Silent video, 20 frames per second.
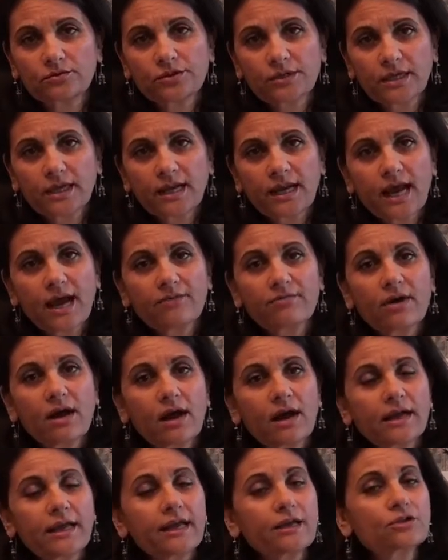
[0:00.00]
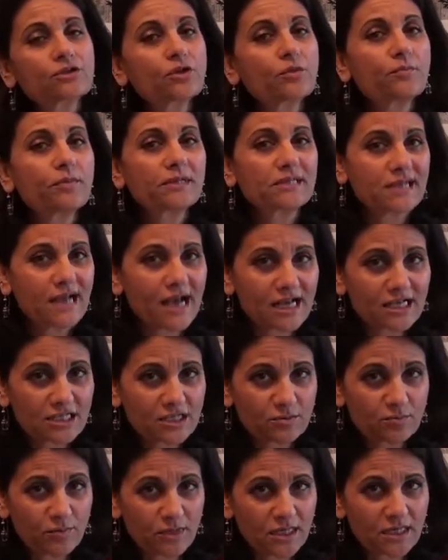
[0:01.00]
उसके अलावा
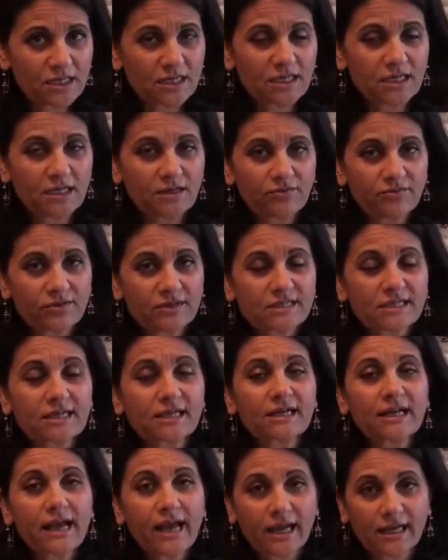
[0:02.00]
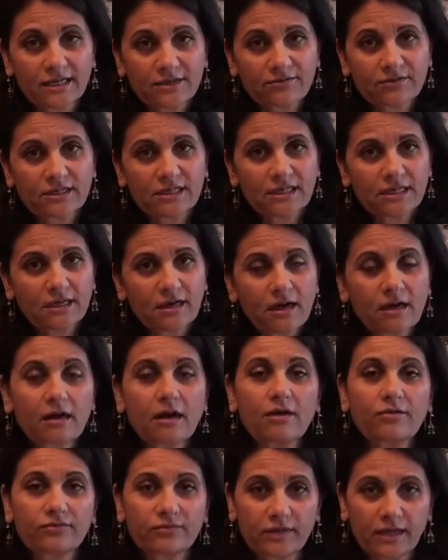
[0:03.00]
150 मिनट की फ़िज़िकल एक्टिविटी हर
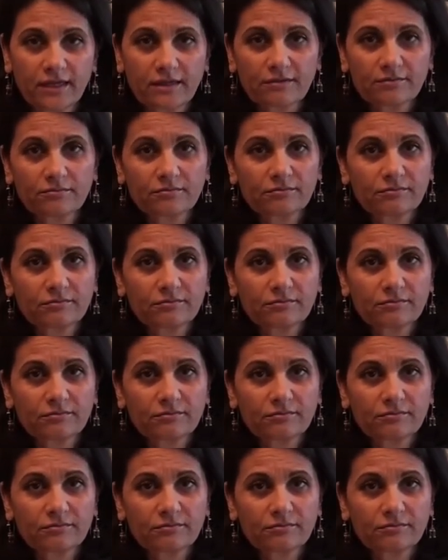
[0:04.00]
हफ्ते